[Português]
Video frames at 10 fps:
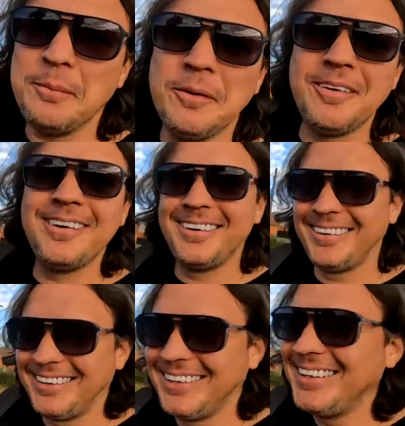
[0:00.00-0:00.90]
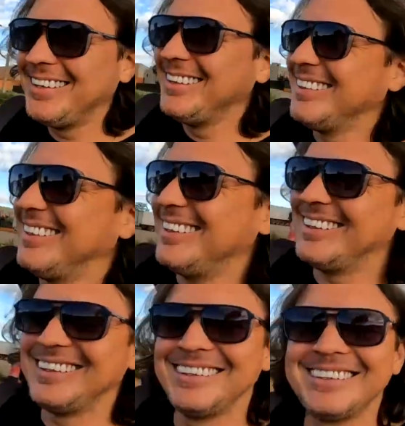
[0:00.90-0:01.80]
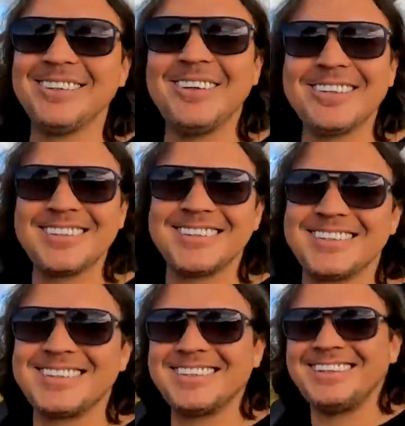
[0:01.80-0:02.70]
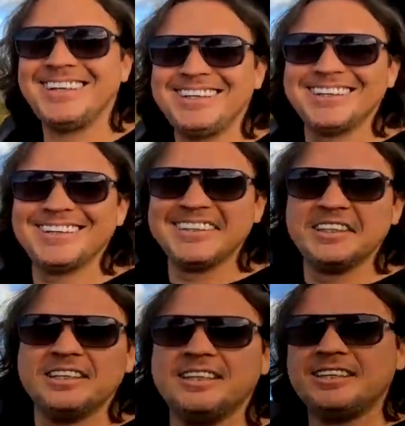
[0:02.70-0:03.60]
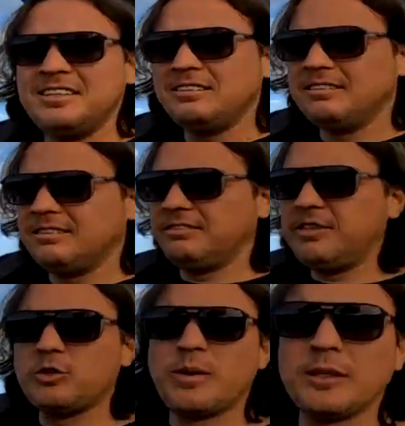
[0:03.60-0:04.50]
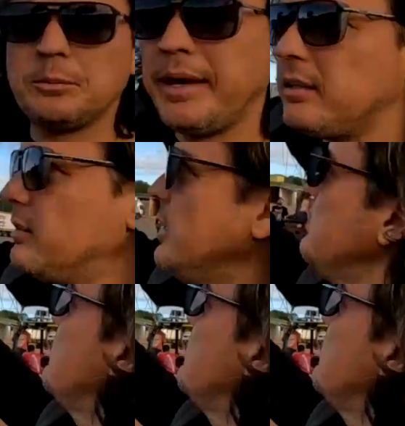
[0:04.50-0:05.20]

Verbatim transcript: hein amor? Ah, eu amei. Nossa, olha aí. 24 metros, não é